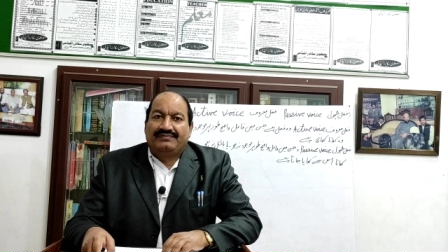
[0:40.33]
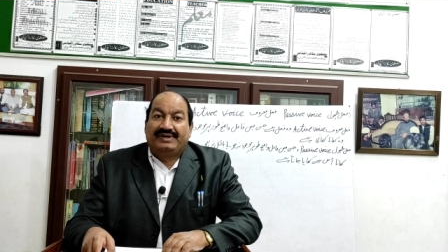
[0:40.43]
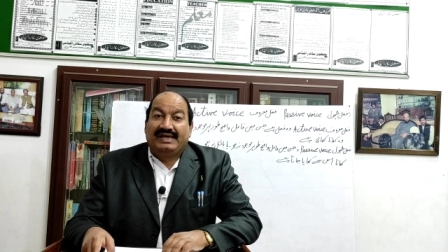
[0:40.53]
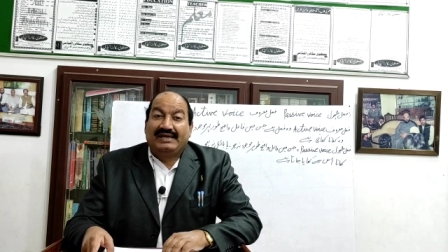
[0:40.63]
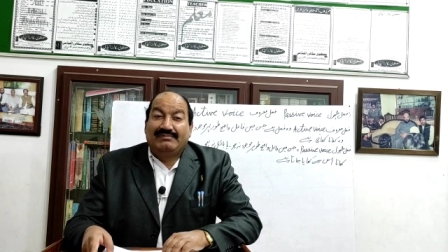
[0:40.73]

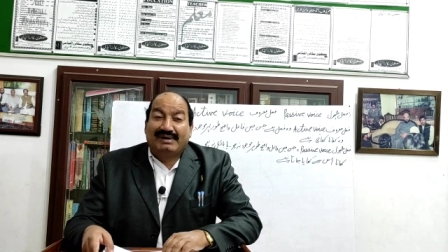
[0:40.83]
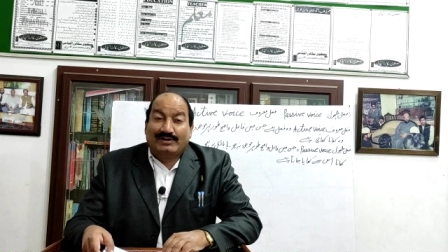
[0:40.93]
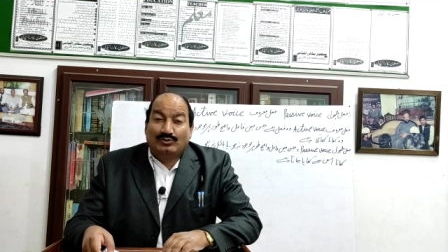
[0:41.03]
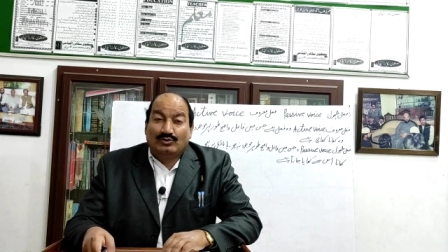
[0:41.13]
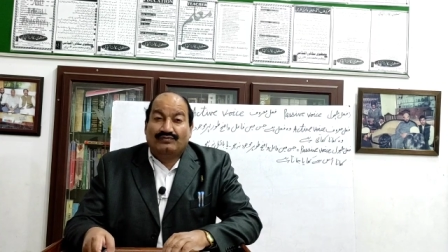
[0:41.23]
फ़ेल
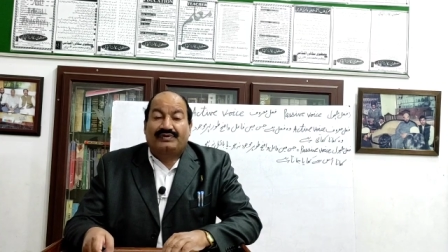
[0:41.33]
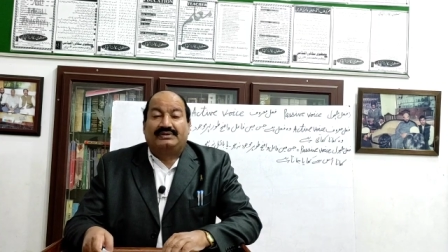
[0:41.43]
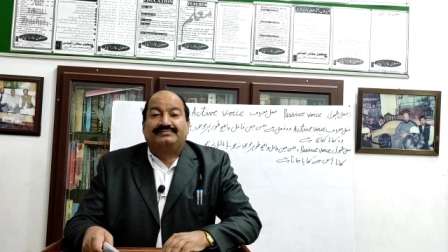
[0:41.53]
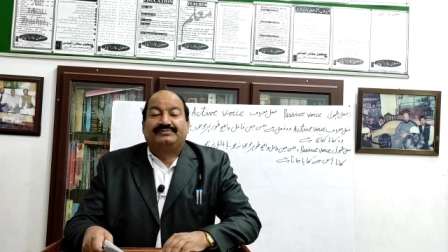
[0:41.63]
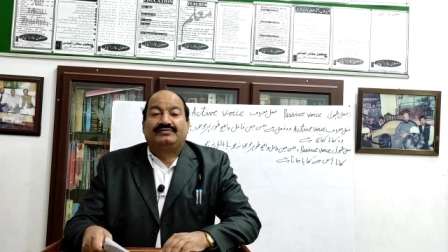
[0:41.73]
मरूफ
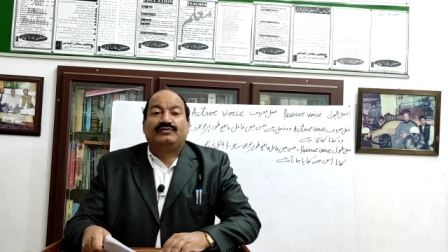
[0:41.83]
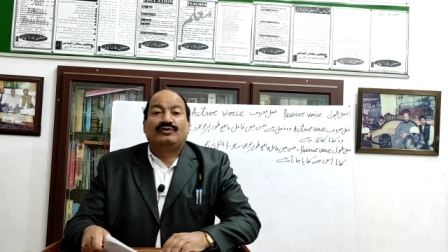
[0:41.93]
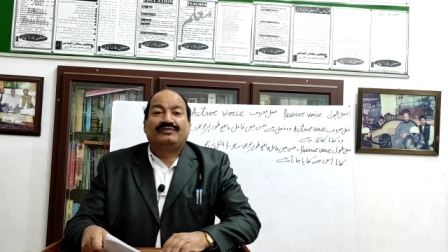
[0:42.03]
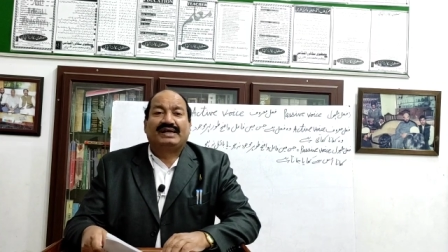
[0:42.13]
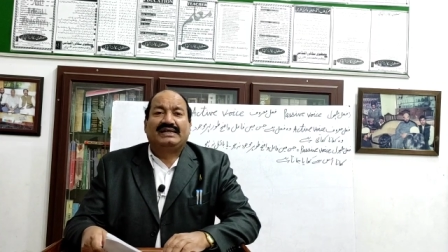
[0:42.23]

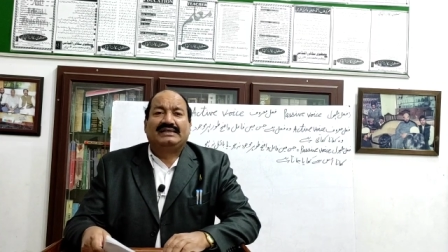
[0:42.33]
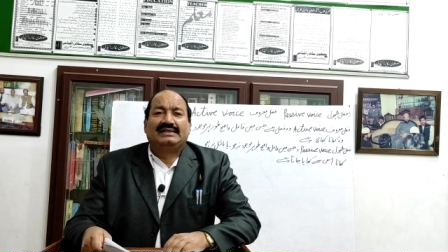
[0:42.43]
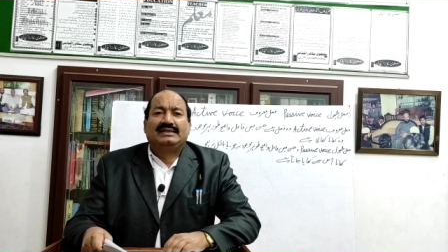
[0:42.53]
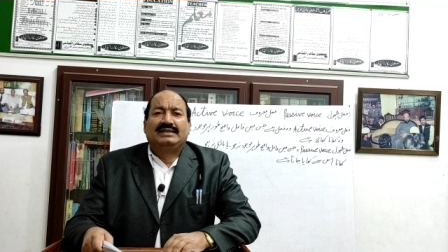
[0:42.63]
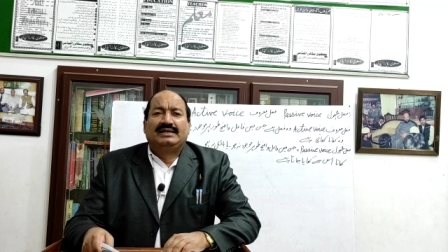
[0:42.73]
वो फ़ेल
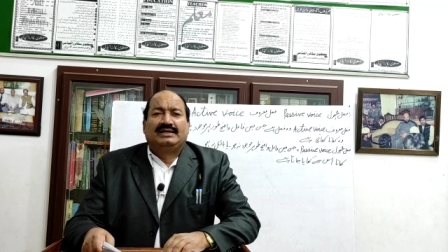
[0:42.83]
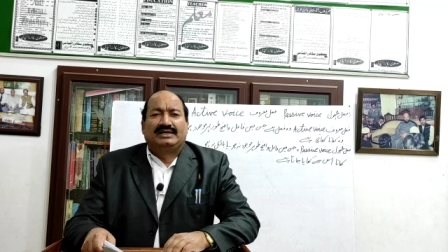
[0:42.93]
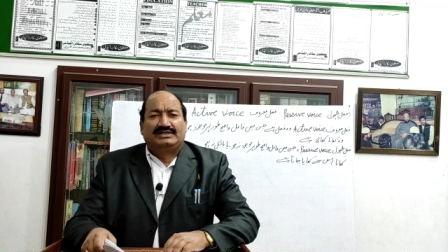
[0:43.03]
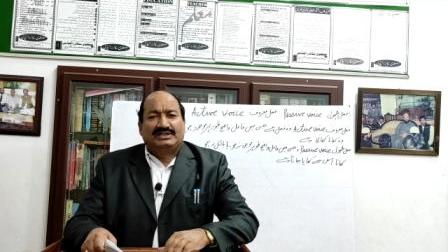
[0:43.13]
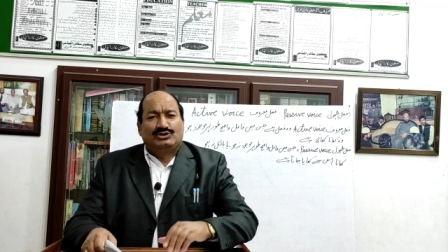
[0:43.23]

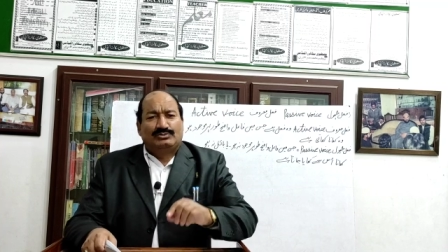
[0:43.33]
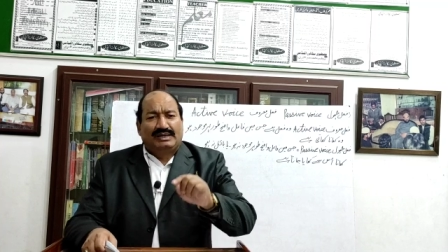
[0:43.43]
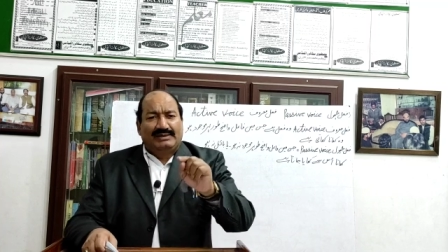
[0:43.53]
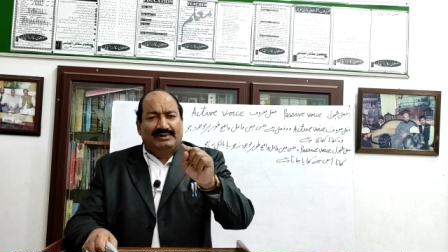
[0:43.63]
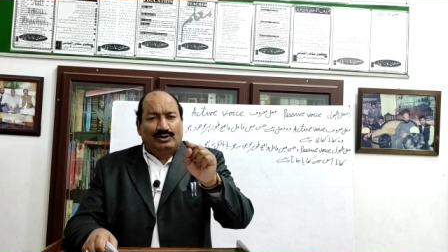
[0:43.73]
कि जिस
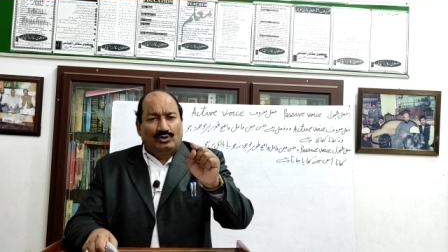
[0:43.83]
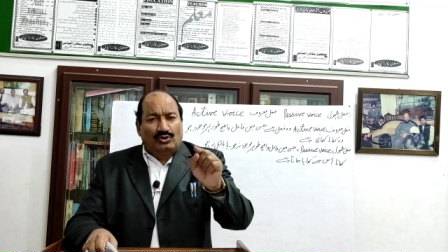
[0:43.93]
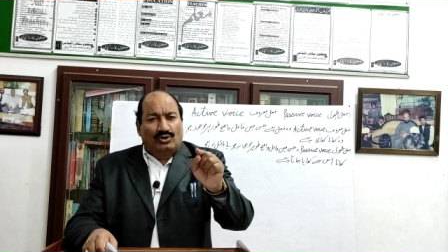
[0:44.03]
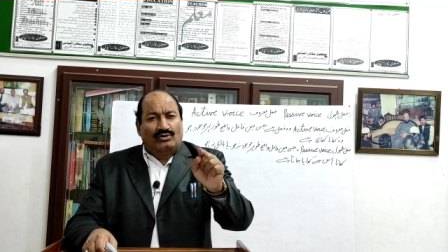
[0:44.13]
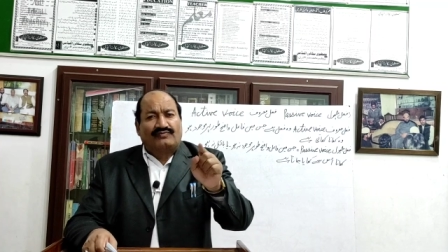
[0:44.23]
जुमले में हो
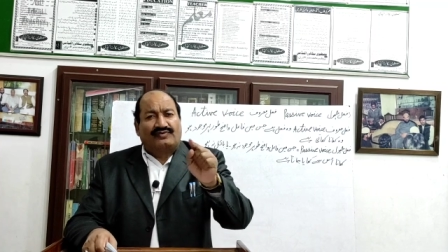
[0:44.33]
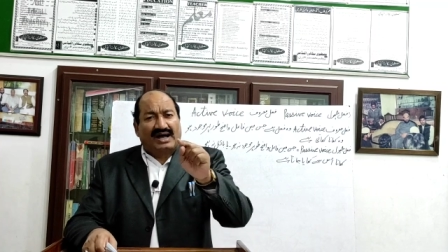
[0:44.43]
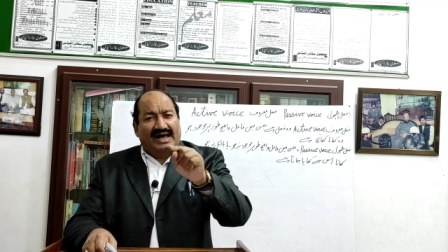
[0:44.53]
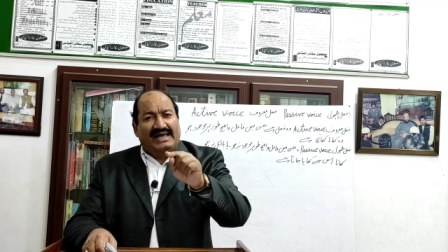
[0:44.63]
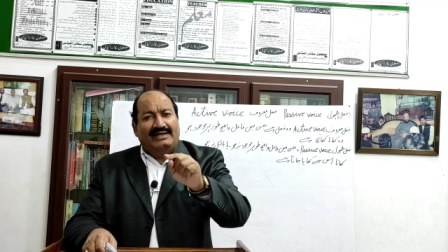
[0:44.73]
और
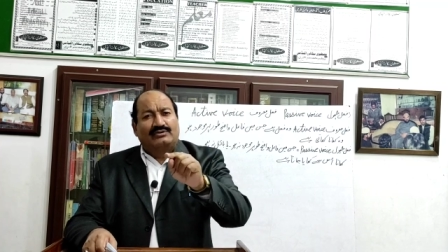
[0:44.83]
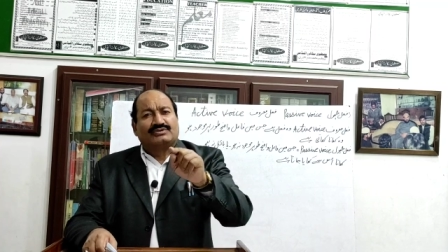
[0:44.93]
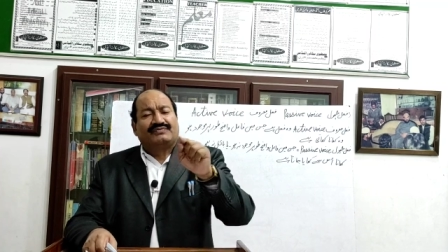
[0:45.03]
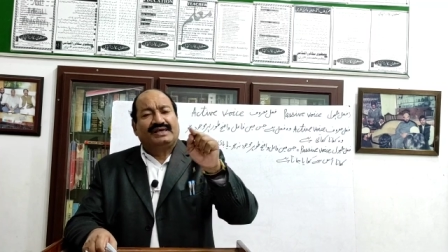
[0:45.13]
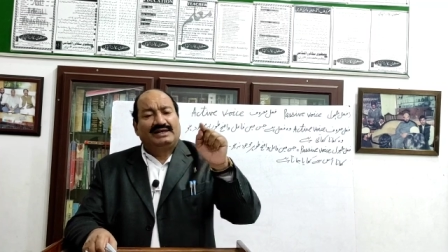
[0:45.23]
फ़ाइल
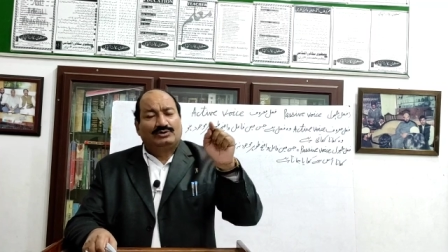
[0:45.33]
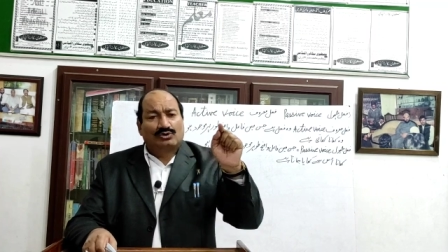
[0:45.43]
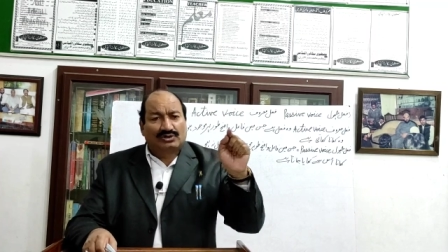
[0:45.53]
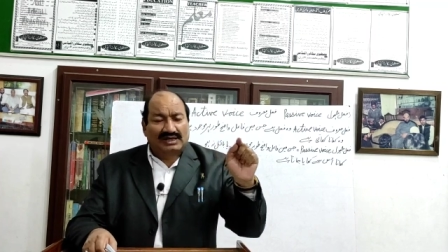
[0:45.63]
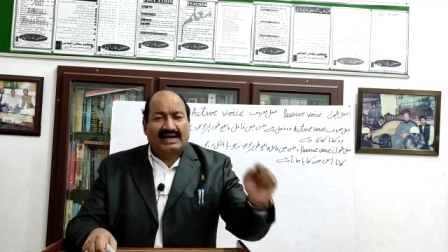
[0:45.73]
उस फ़ेल
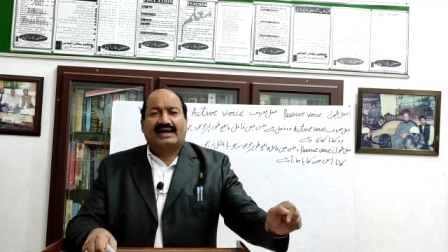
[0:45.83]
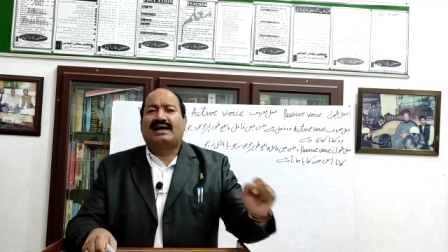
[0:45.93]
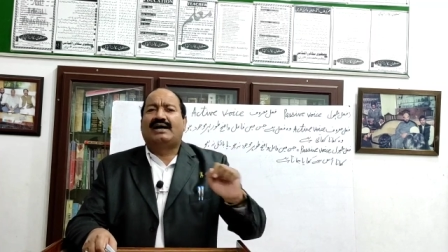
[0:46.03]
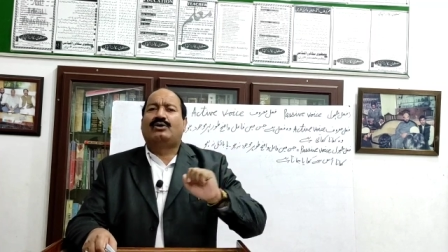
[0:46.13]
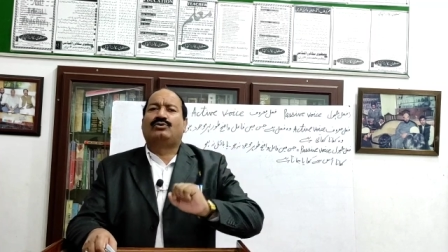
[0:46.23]
को कर
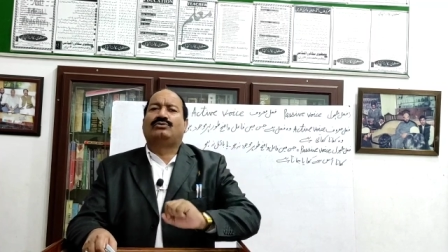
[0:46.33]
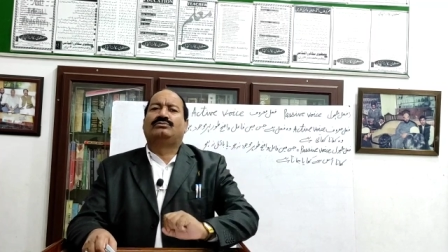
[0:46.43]
रहा हो